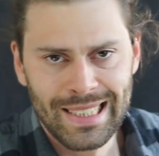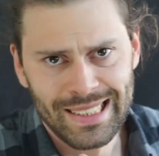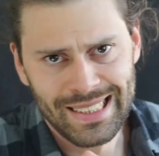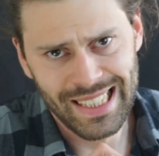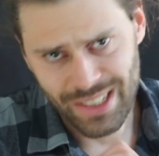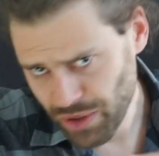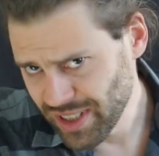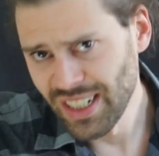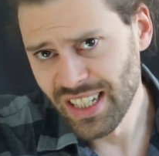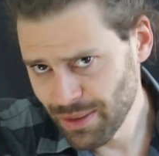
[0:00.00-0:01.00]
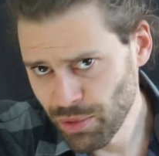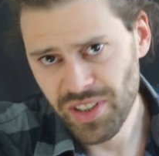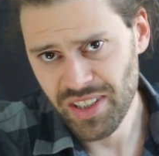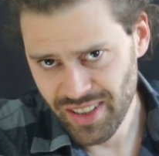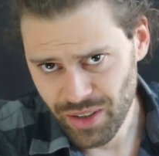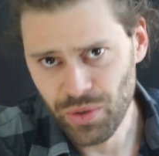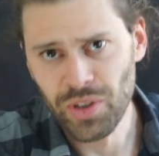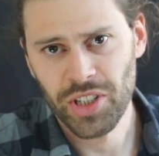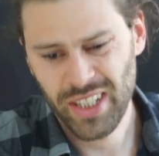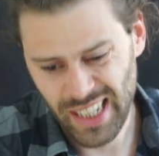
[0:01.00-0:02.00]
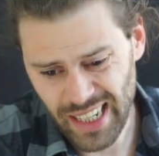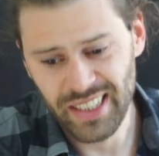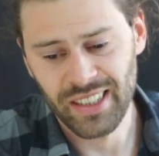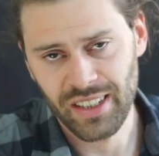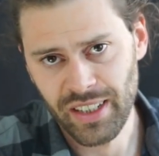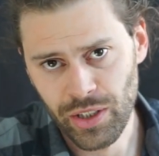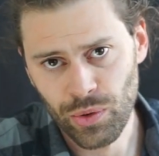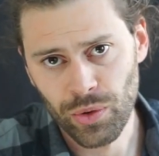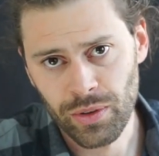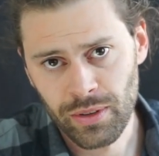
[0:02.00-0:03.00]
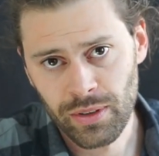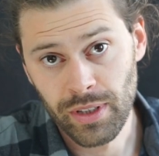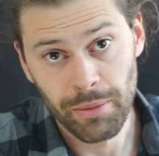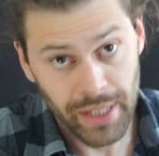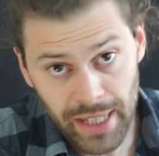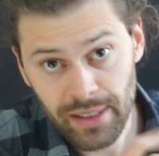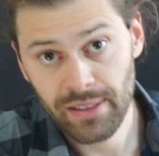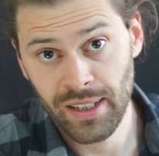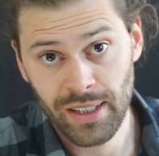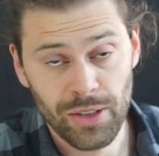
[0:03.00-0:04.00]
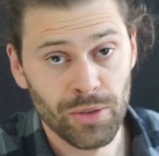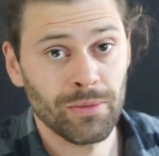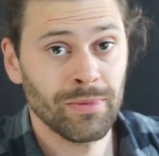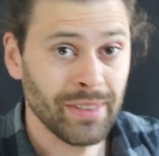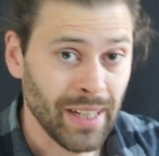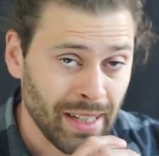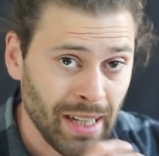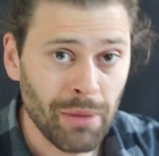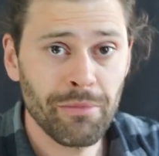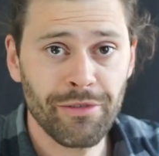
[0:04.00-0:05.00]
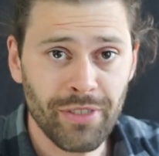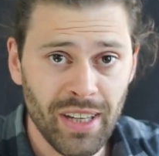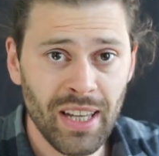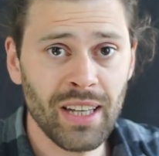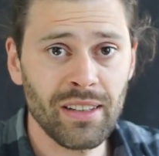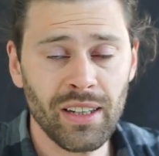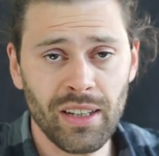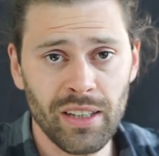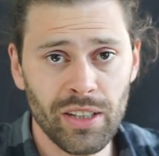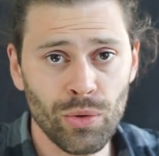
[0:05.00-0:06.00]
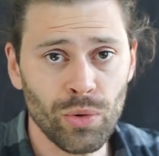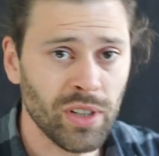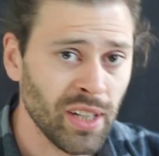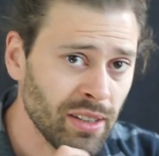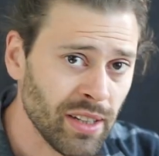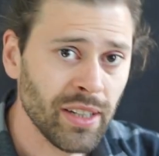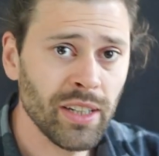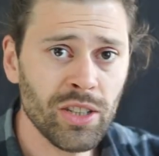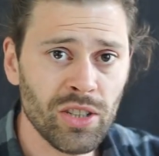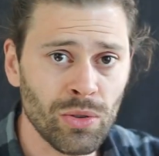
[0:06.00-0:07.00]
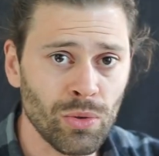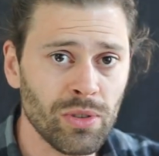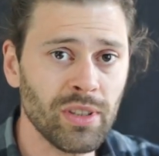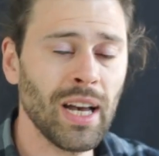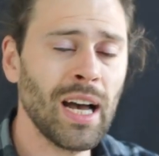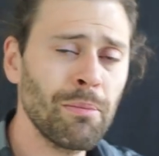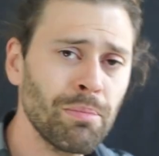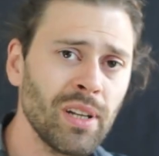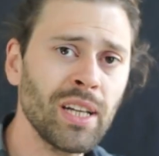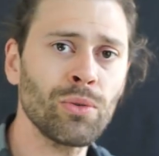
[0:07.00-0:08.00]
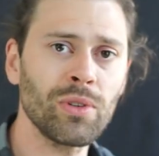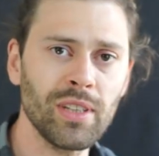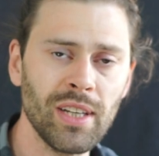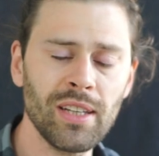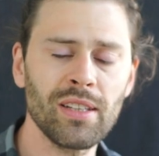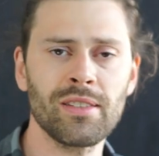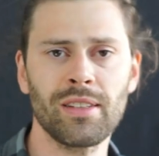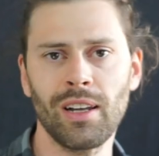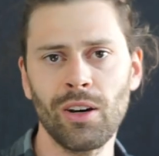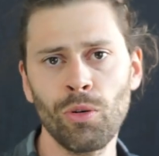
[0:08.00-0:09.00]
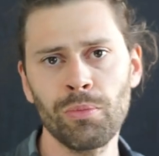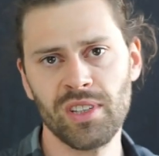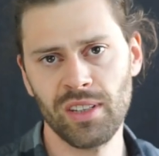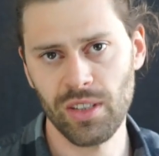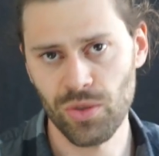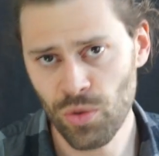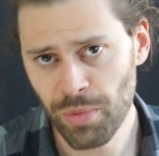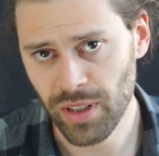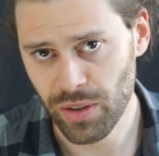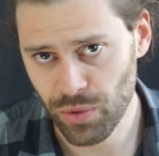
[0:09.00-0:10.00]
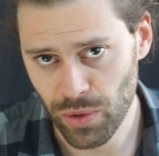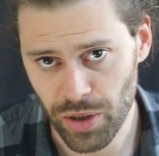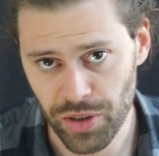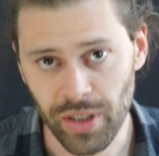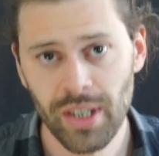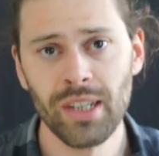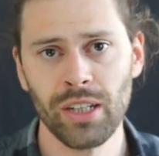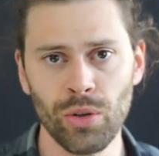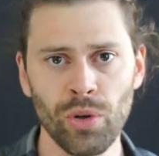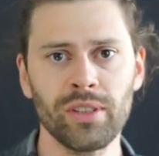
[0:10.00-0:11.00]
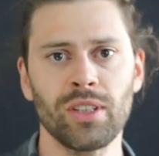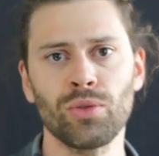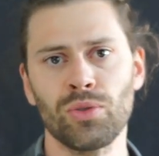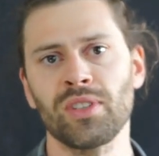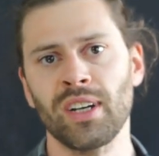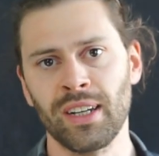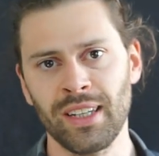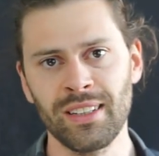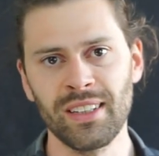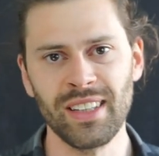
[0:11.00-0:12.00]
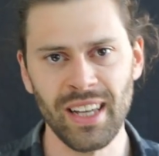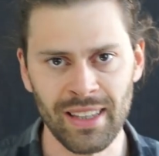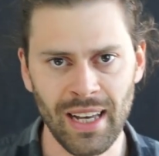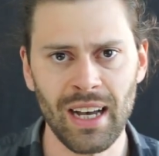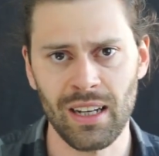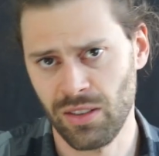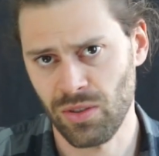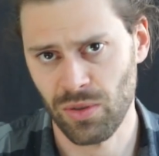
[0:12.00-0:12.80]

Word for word: Der Sozialismus ist natürlich keine Religion. Im Gegenteil, also der Kampf gegen die Religion, gegen die Kirchen und die Ablehnung jedes Glaubens an das Übernatürliche gehört ja sozusagen in die DNA des